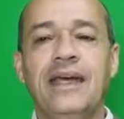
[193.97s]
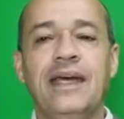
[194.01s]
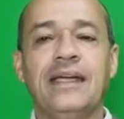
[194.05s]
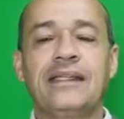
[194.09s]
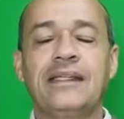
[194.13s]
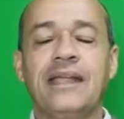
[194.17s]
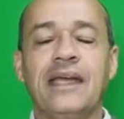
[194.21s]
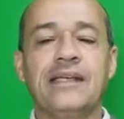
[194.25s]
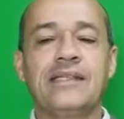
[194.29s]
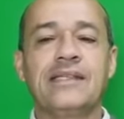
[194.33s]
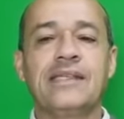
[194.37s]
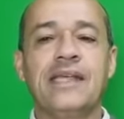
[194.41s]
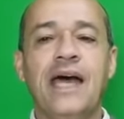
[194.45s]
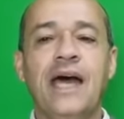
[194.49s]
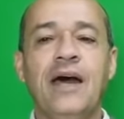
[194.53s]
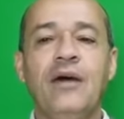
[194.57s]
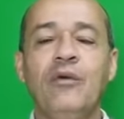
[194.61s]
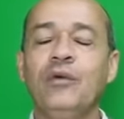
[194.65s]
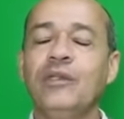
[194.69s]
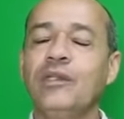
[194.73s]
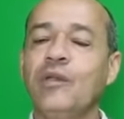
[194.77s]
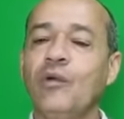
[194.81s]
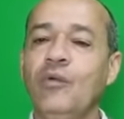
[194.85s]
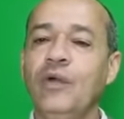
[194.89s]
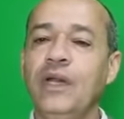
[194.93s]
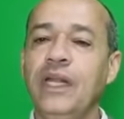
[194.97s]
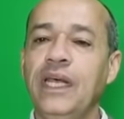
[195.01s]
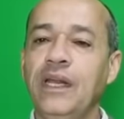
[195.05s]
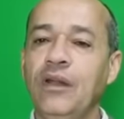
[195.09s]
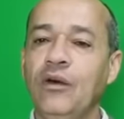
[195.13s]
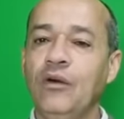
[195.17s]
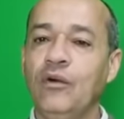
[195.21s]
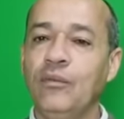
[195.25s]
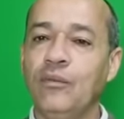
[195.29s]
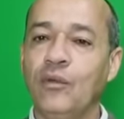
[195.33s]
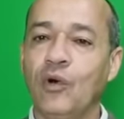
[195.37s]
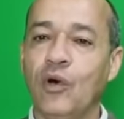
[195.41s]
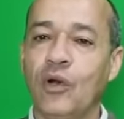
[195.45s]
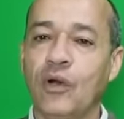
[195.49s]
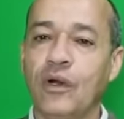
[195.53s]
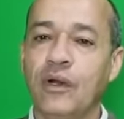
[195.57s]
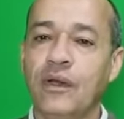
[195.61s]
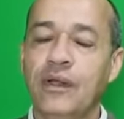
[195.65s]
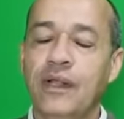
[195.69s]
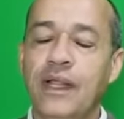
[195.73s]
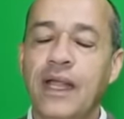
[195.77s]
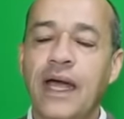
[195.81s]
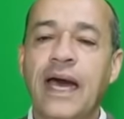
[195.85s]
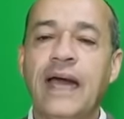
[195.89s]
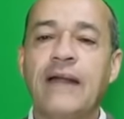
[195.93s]
يعطيه الصحه ويطول ليه
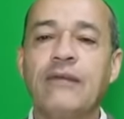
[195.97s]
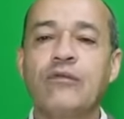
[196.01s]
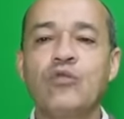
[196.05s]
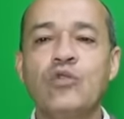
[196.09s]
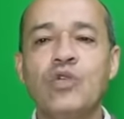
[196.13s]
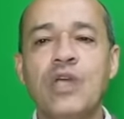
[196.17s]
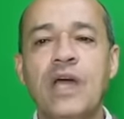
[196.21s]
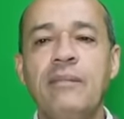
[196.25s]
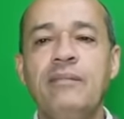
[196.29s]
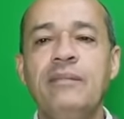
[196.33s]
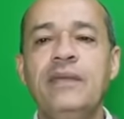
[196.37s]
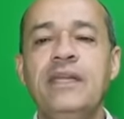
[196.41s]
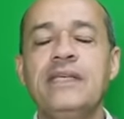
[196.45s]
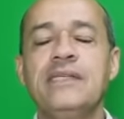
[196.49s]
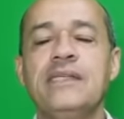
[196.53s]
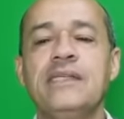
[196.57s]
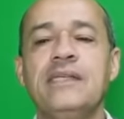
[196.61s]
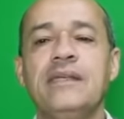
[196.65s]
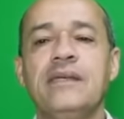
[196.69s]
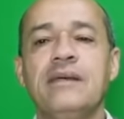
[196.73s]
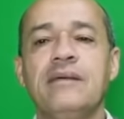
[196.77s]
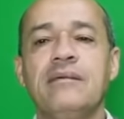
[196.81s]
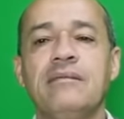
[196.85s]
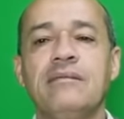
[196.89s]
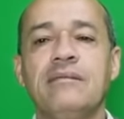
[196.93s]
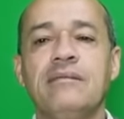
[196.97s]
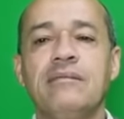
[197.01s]
العمر عرفتوا شحال من الناس